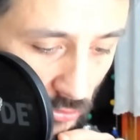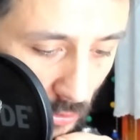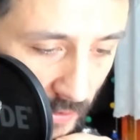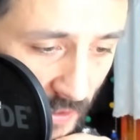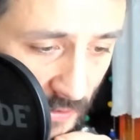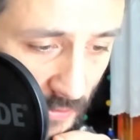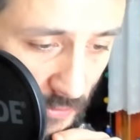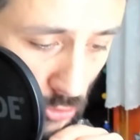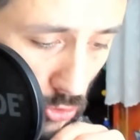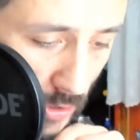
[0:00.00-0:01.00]
direkt olarak.
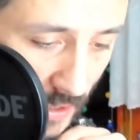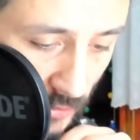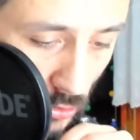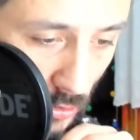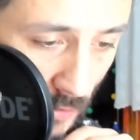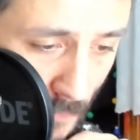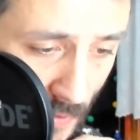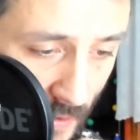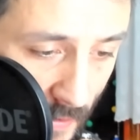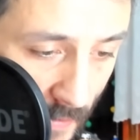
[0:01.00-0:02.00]
Şöyle atıyorum.
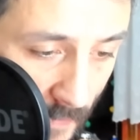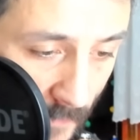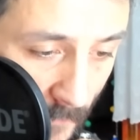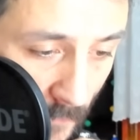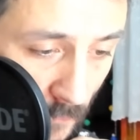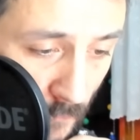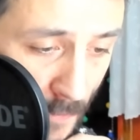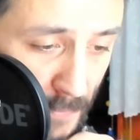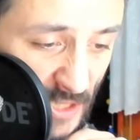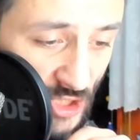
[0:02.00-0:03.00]

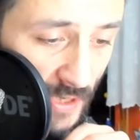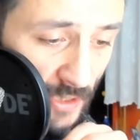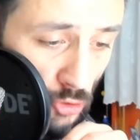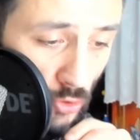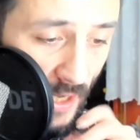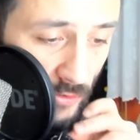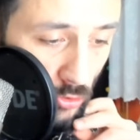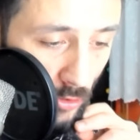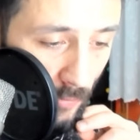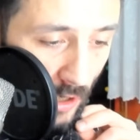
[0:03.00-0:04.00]
Ve peşine şunu
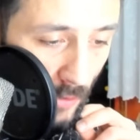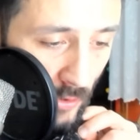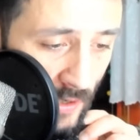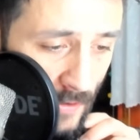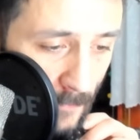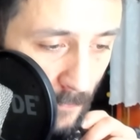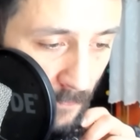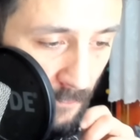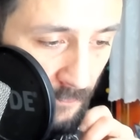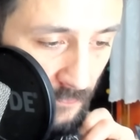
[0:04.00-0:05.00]
atıyorum abi.
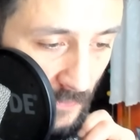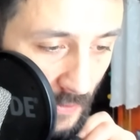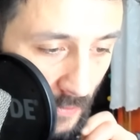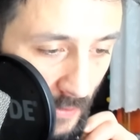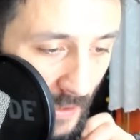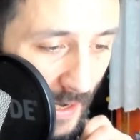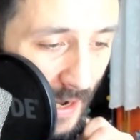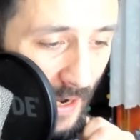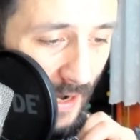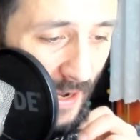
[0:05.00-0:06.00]

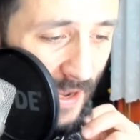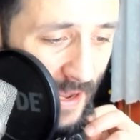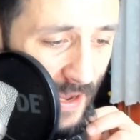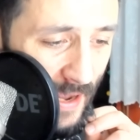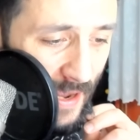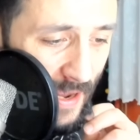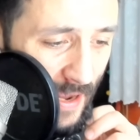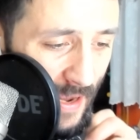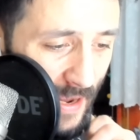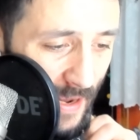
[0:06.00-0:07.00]

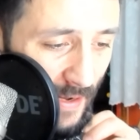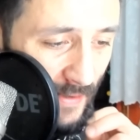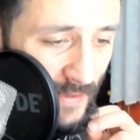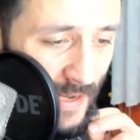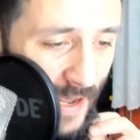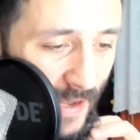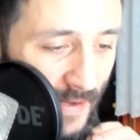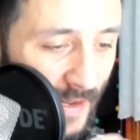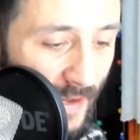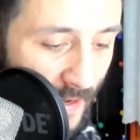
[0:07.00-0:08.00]
Aga
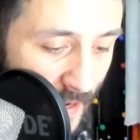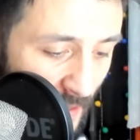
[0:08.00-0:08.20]
yani.